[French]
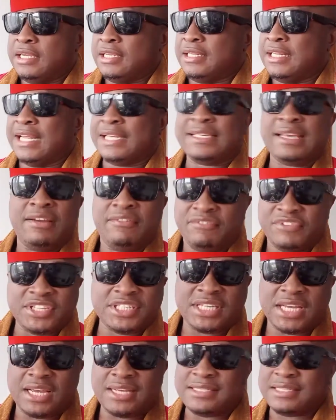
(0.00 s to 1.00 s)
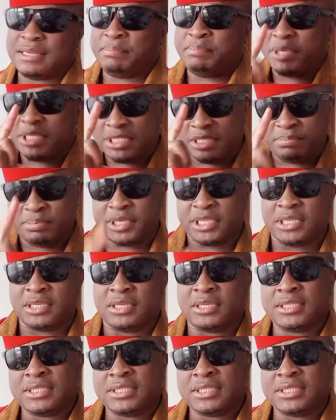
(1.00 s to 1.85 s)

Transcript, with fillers: Les sans visa, c'est Petit Pays.